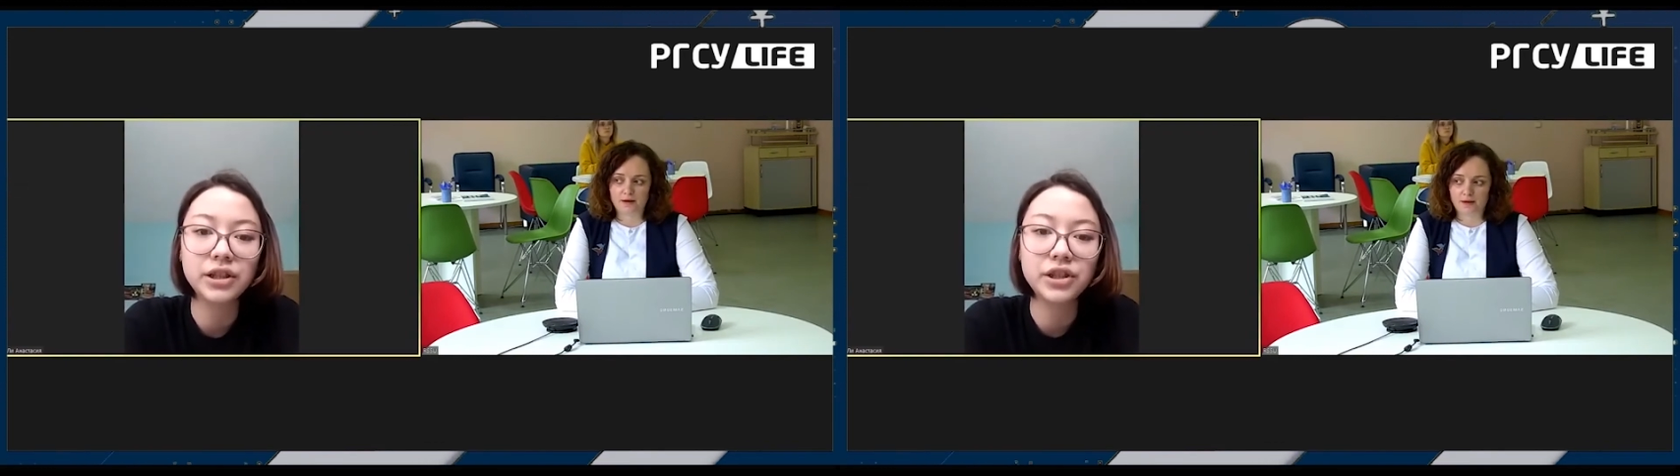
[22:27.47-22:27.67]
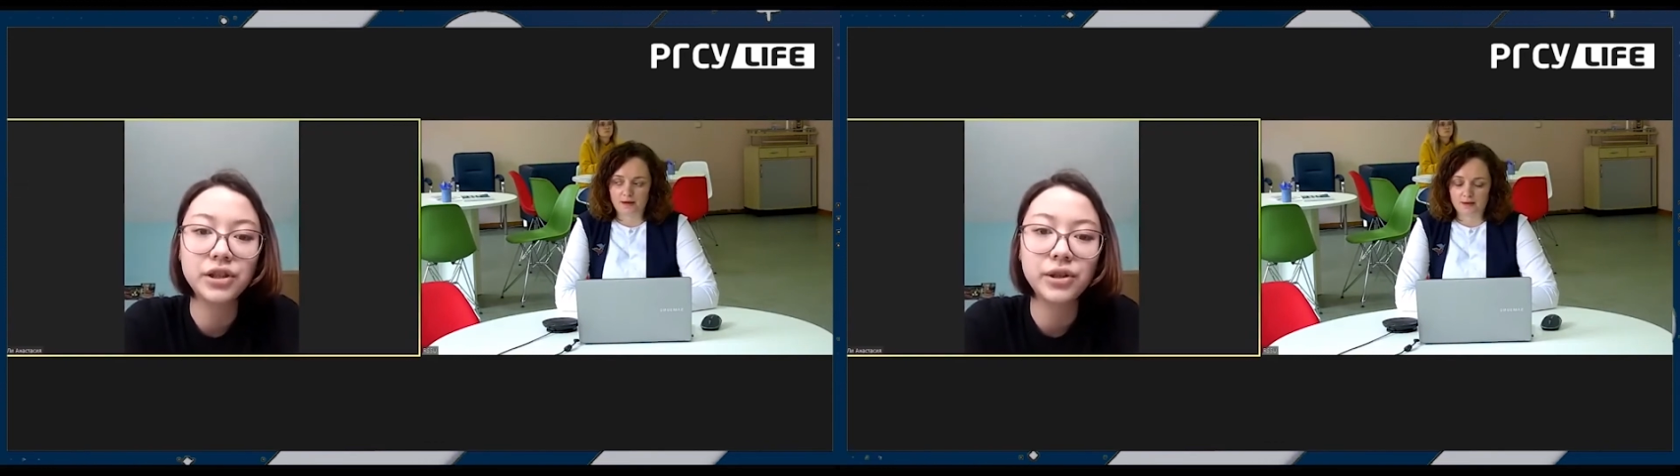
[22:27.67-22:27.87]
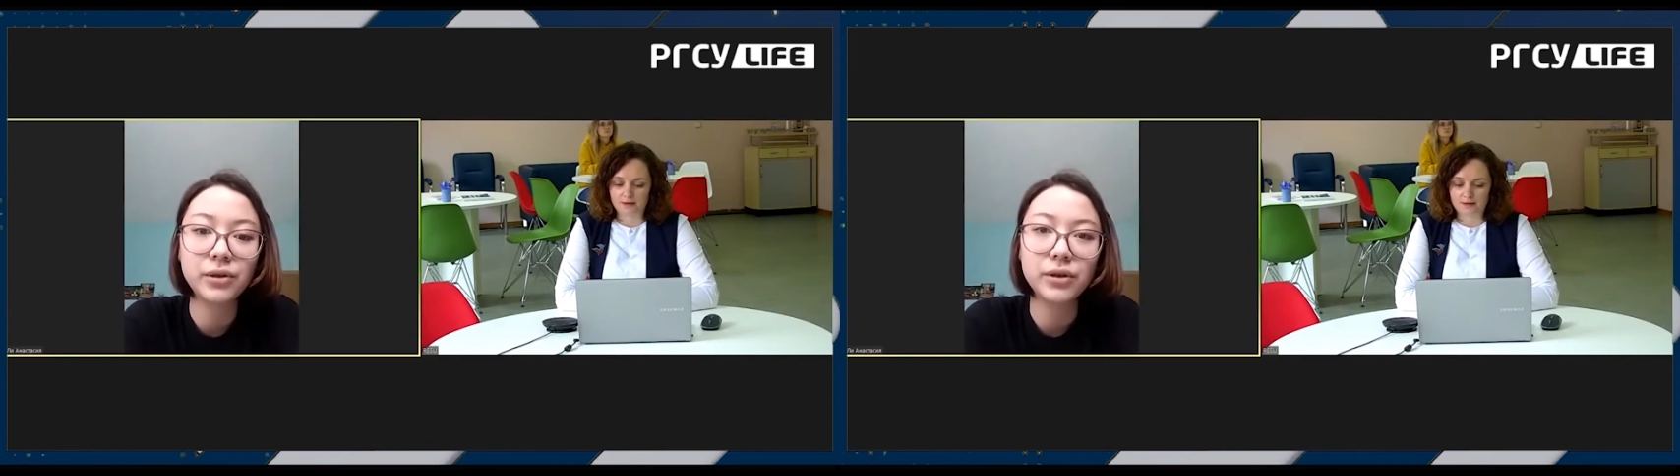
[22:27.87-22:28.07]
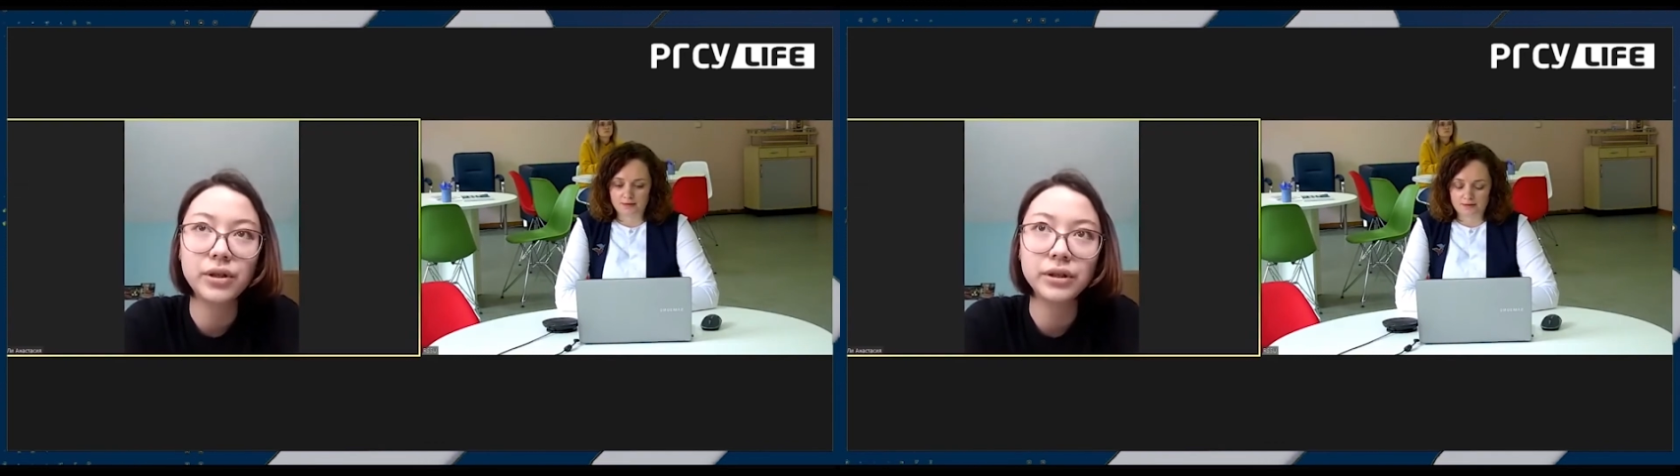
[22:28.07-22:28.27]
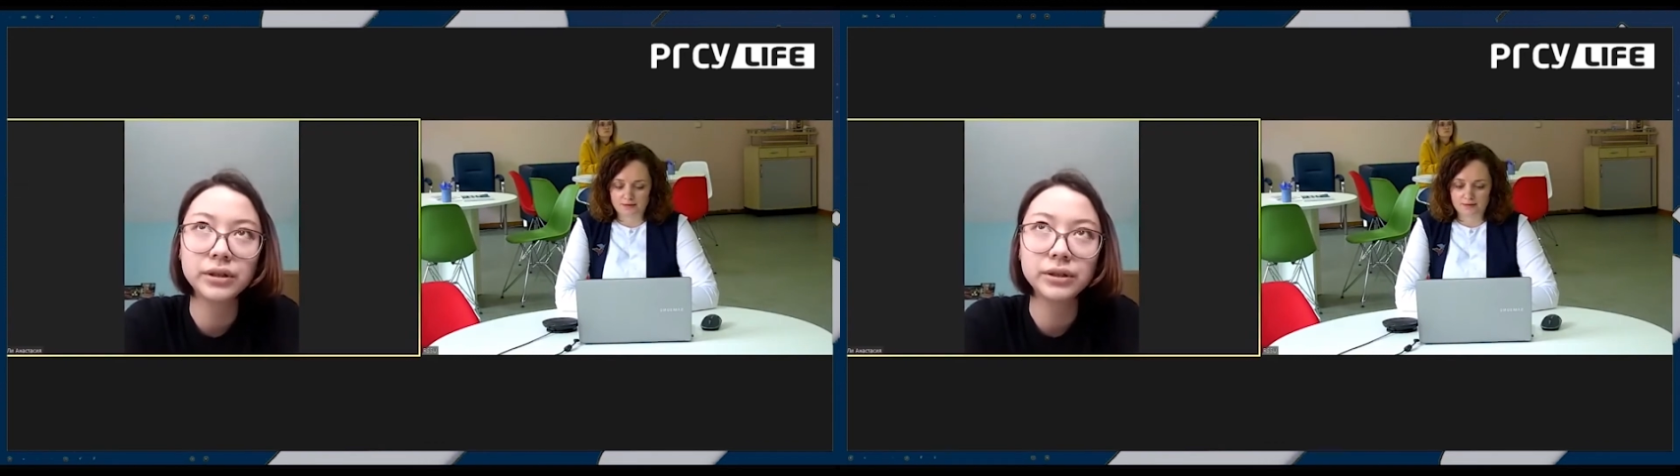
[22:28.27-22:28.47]
с
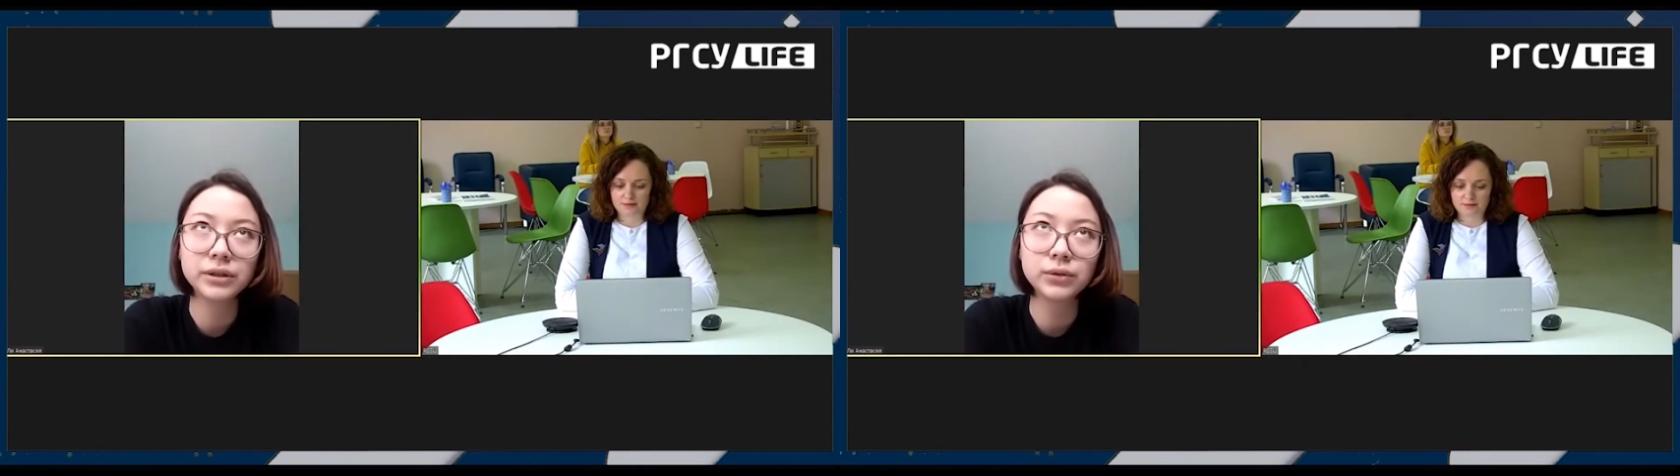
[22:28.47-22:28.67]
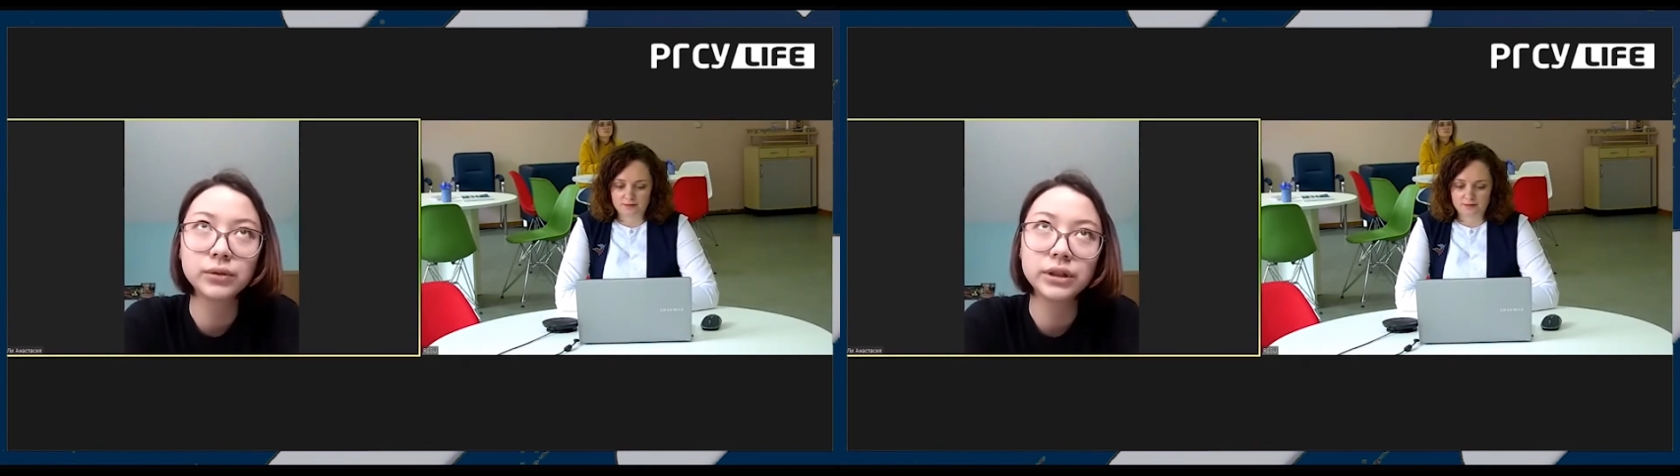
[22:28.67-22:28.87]
четырех, э, ну,